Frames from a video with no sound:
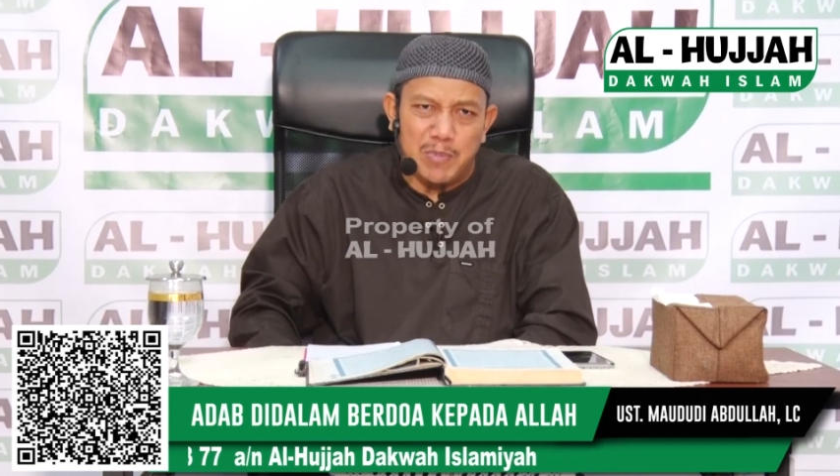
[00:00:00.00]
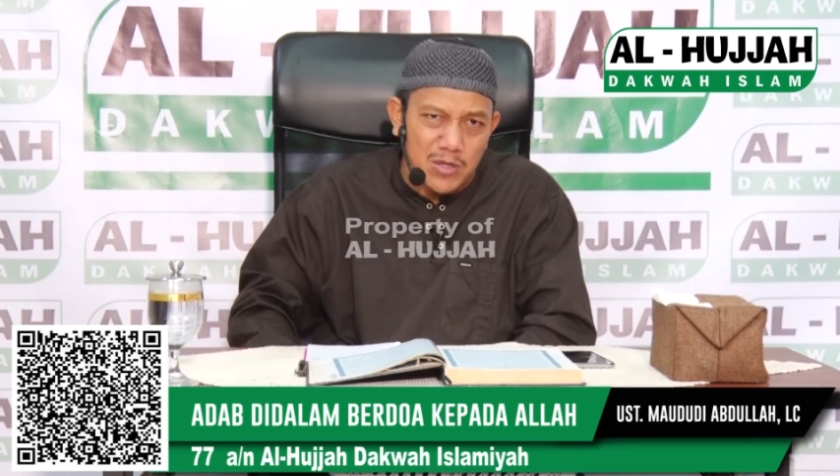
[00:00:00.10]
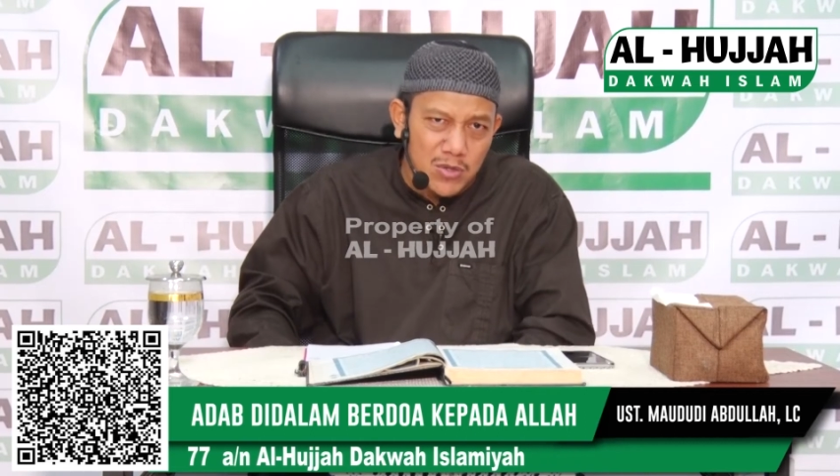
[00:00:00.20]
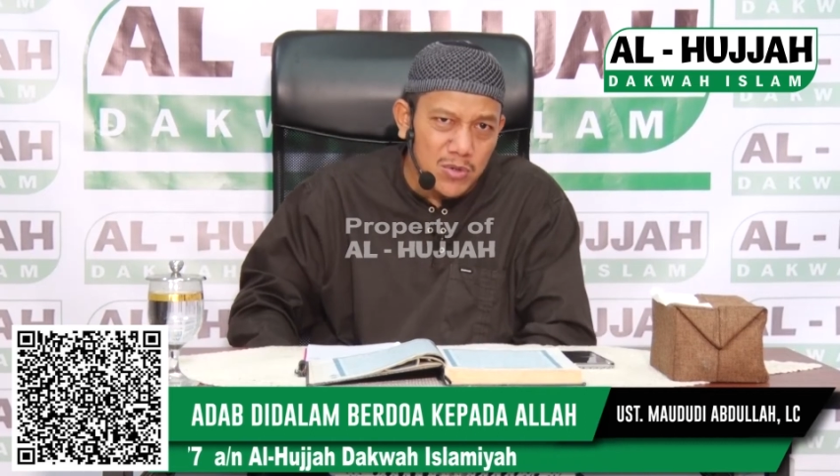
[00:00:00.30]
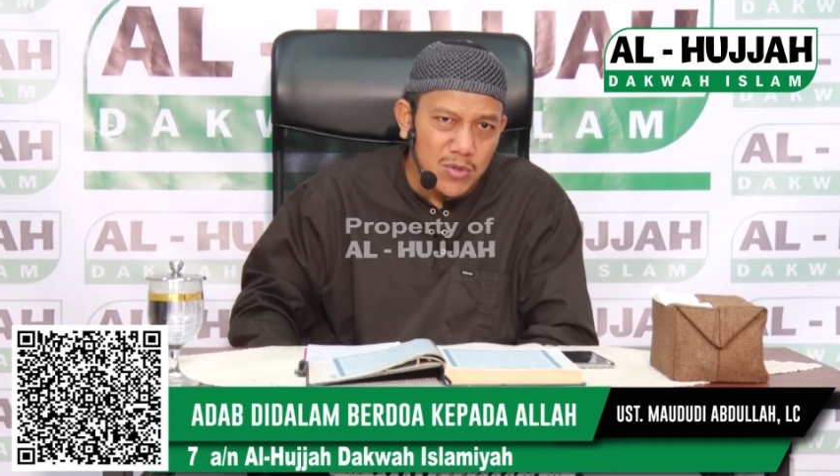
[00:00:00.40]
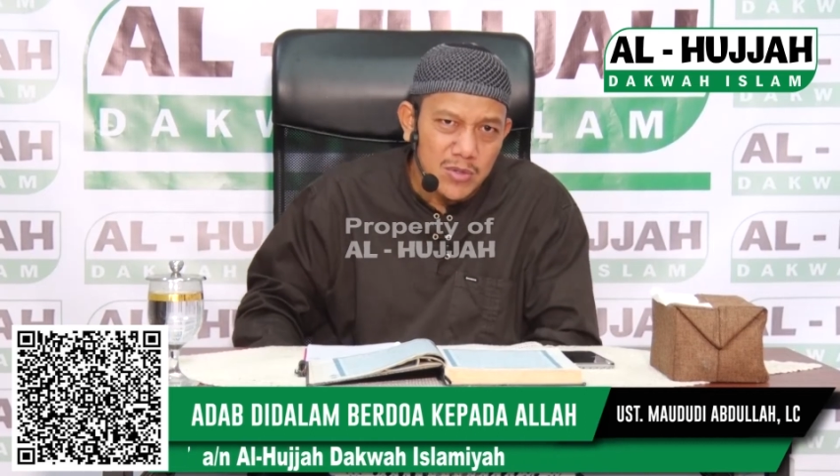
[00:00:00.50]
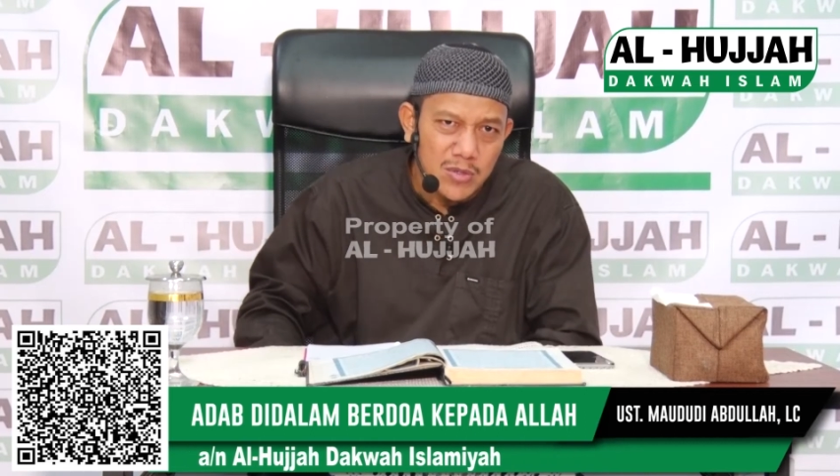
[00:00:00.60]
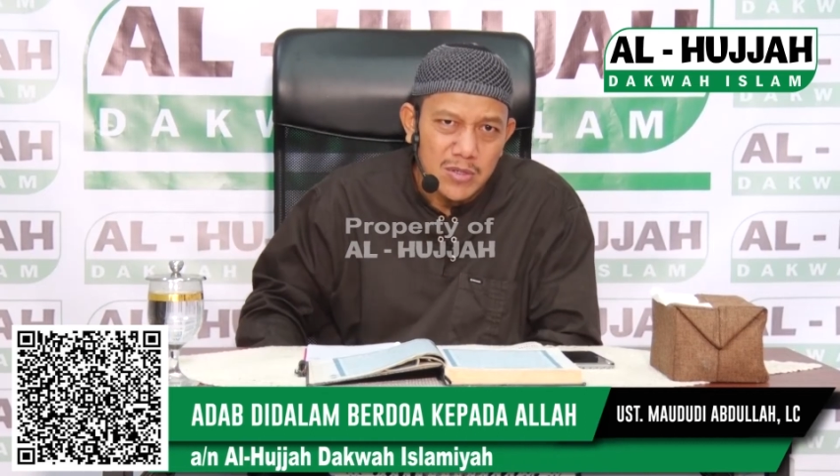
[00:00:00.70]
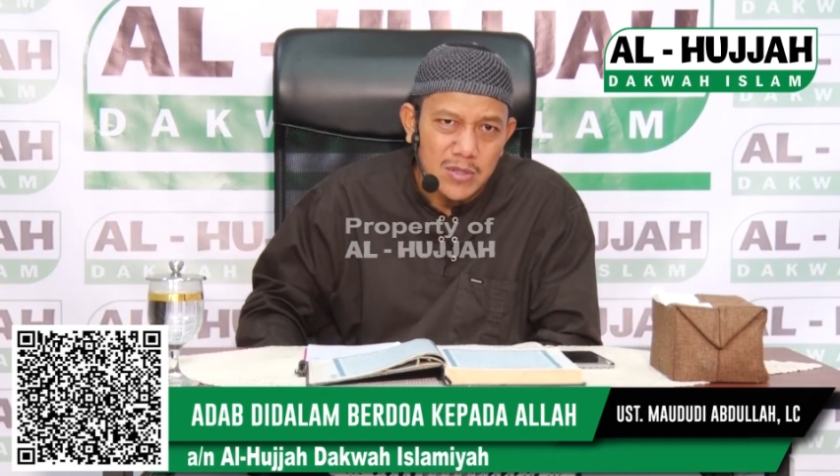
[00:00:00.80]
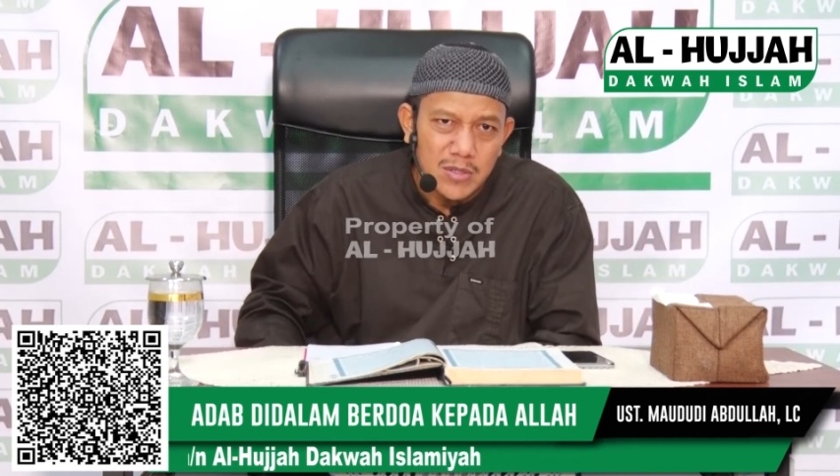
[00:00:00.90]
penuh
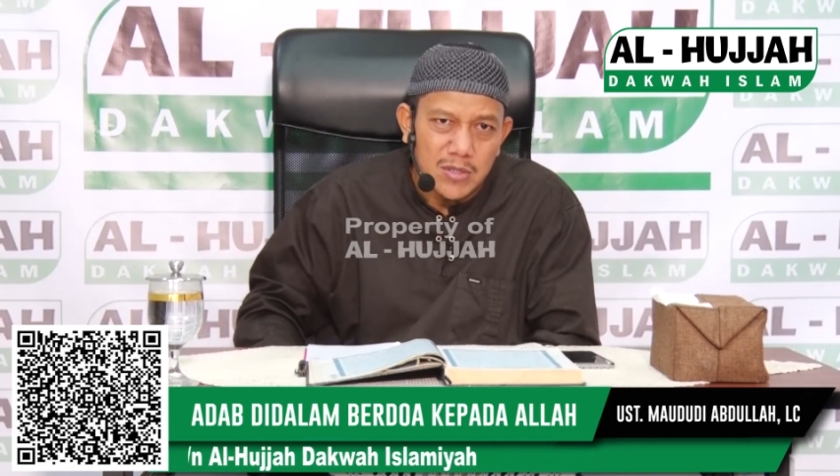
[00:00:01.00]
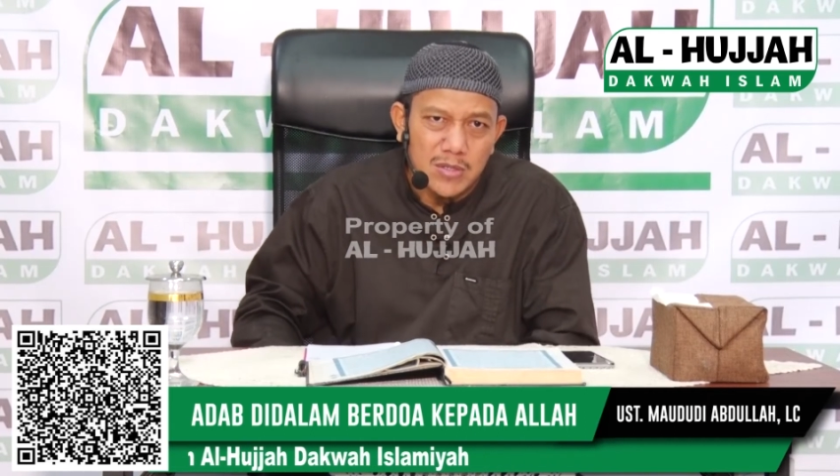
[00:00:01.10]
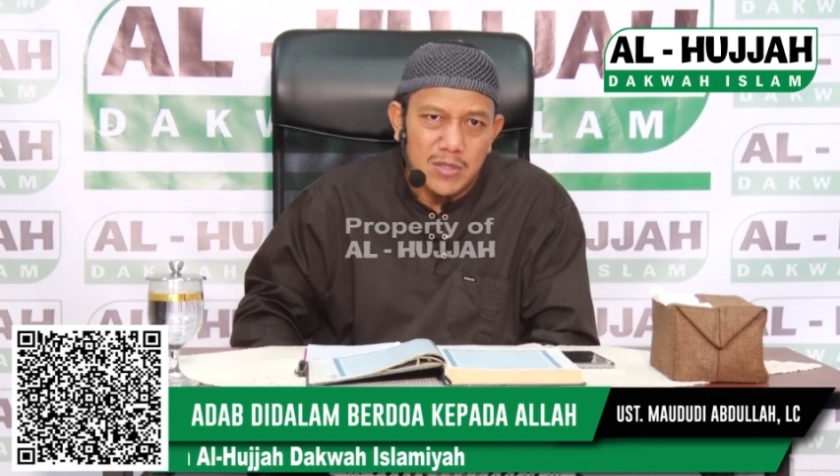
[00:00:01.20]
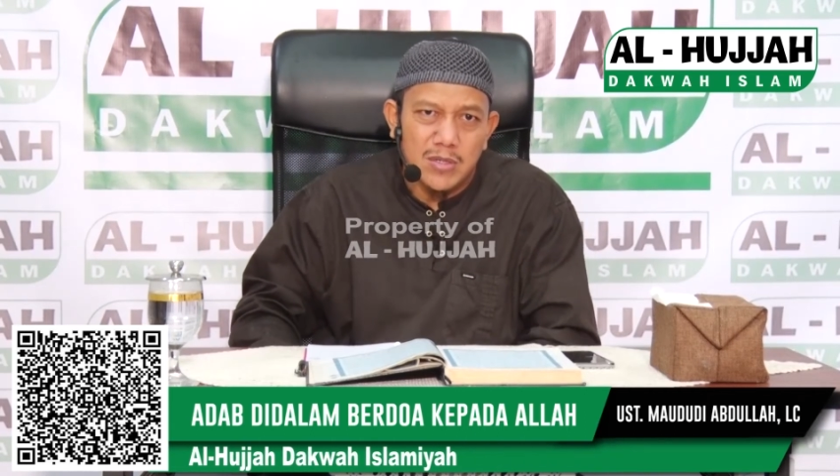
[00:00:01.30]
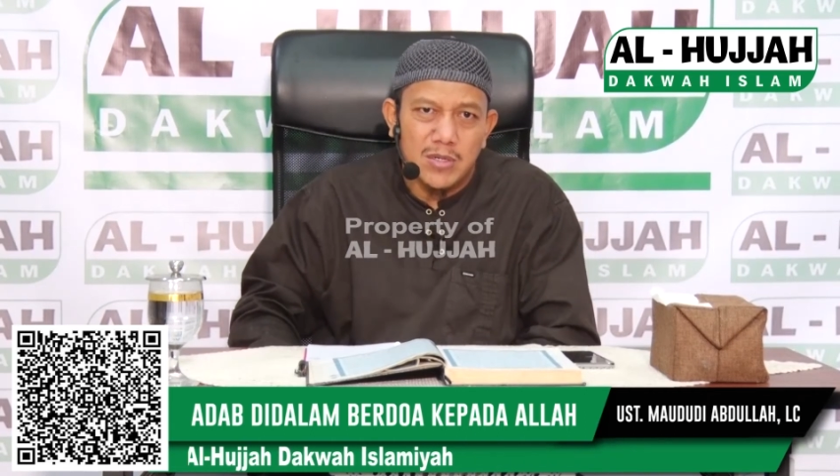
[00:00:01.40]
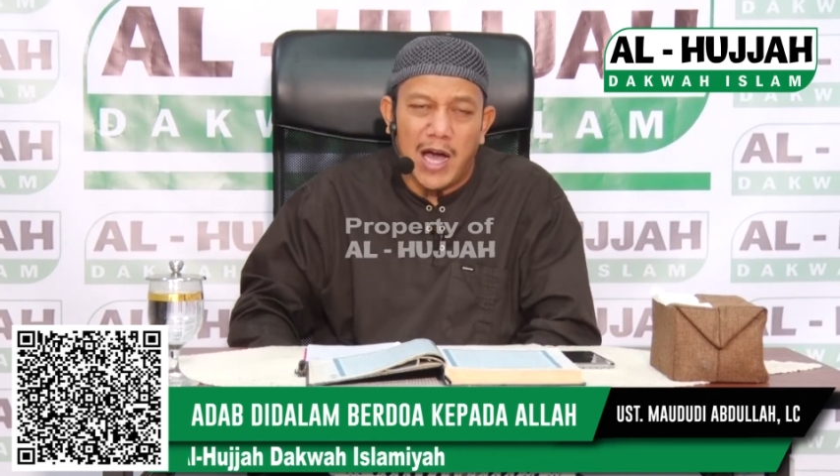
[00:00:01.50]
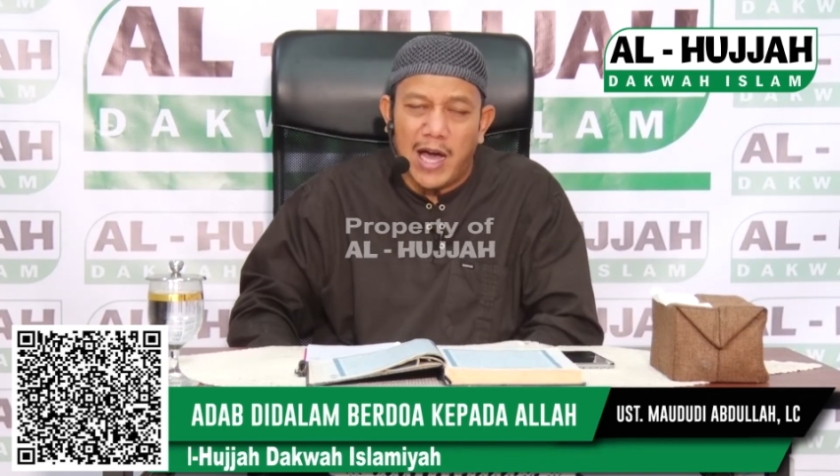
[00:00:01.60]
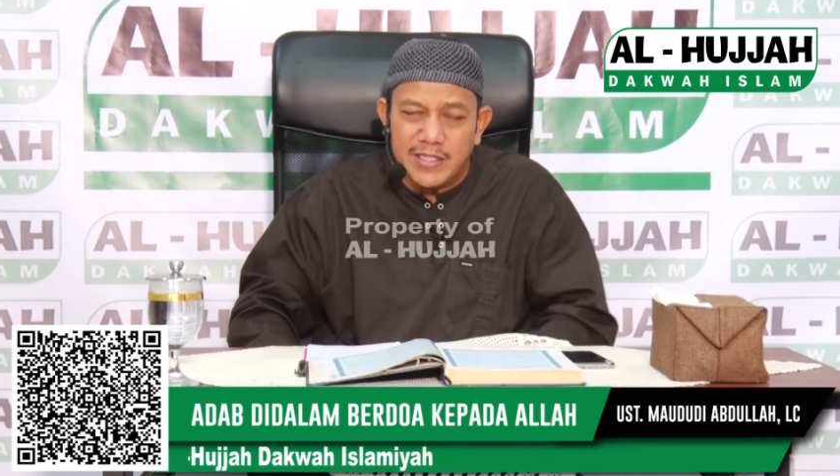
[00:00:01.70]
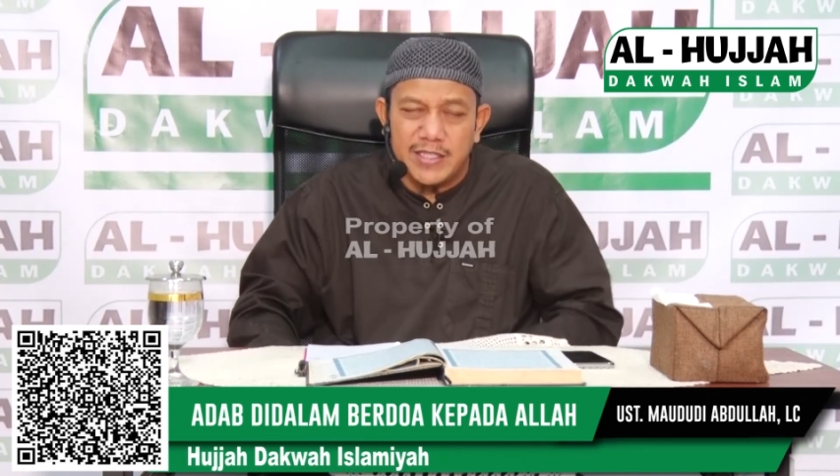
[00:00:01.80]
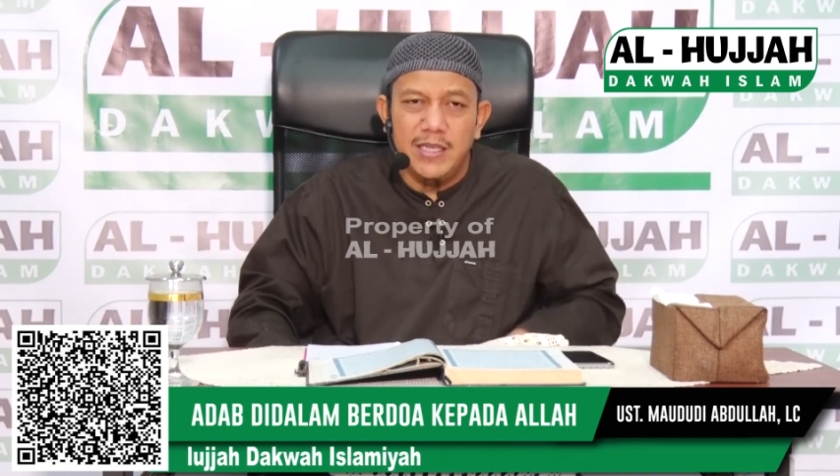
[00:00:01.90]

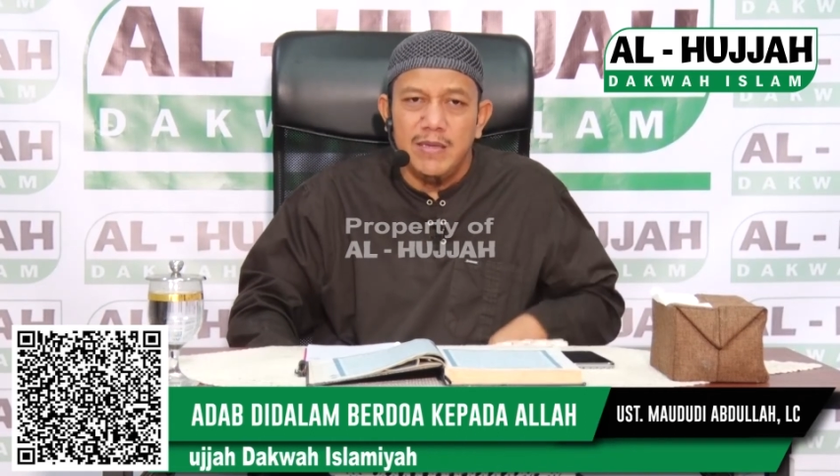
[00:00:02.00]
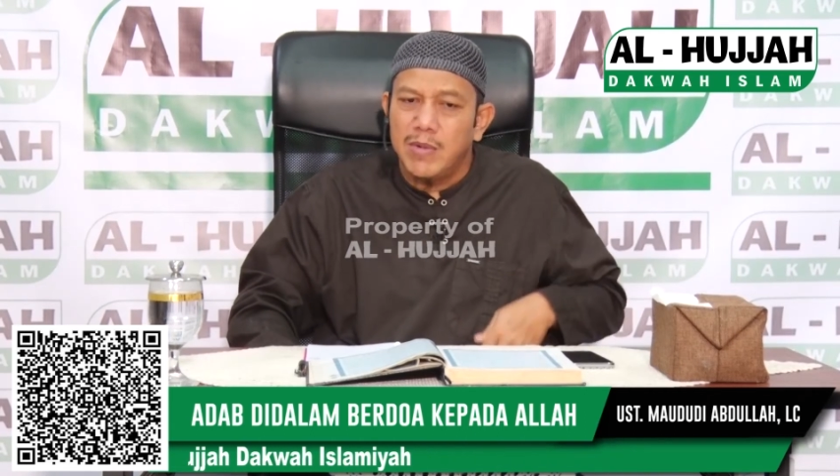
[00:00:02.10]
hati